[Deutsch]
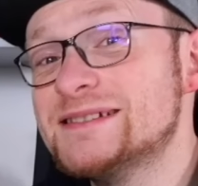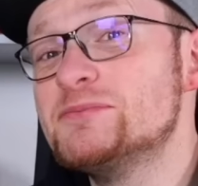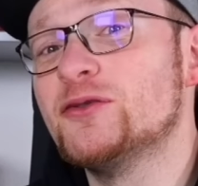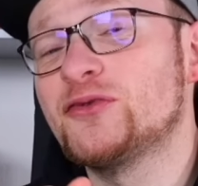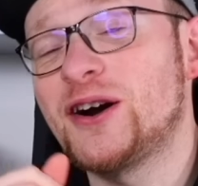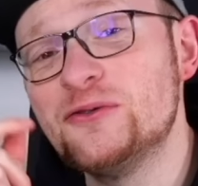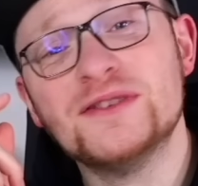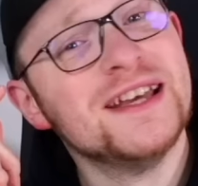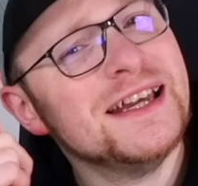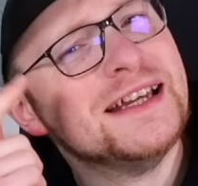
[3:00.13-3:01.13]
gibt auch Frauen,
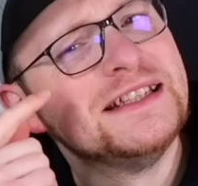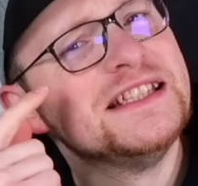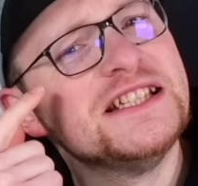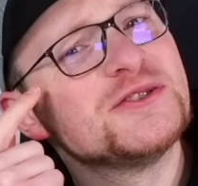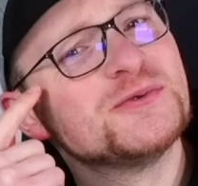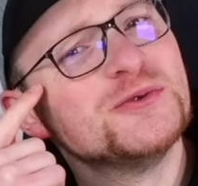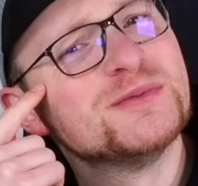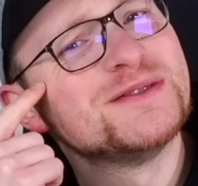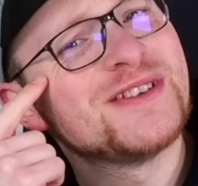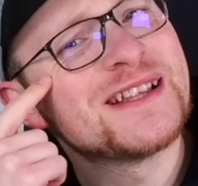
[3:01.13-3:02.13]
die nicht so gut
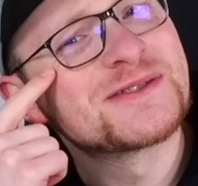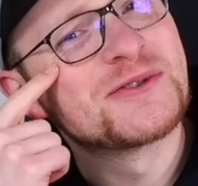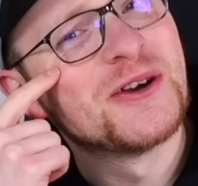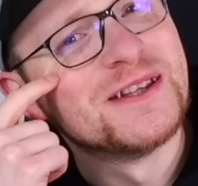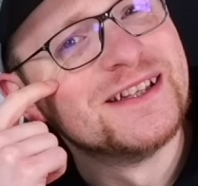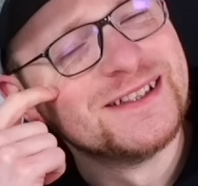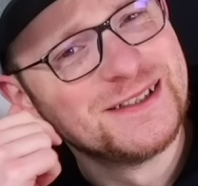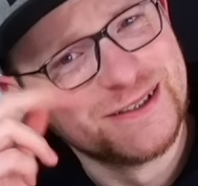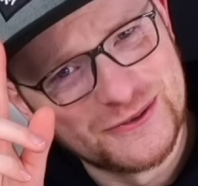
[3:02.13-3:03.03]
mit Pflanzen können.